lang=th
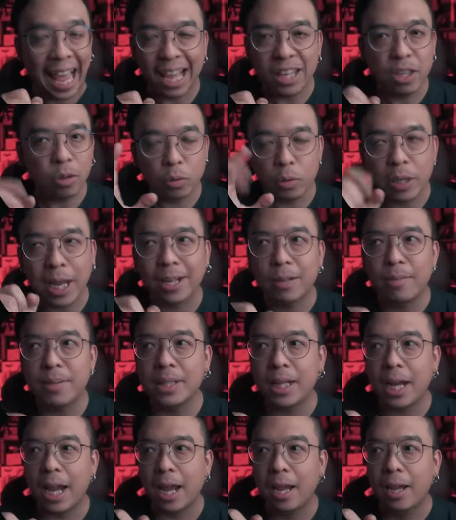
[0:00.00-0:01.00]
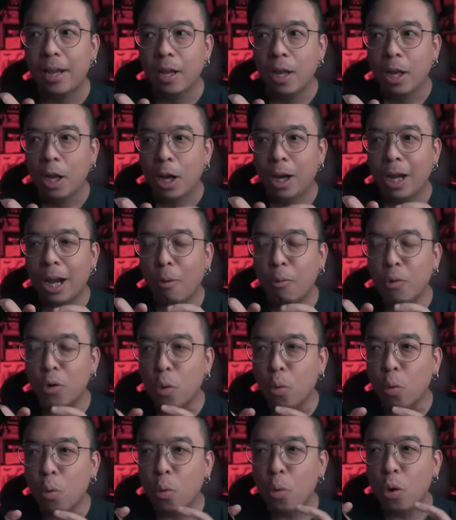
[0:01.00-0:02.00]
อ ยกตัวอย่างเดอะมิสก็ได้ เราดู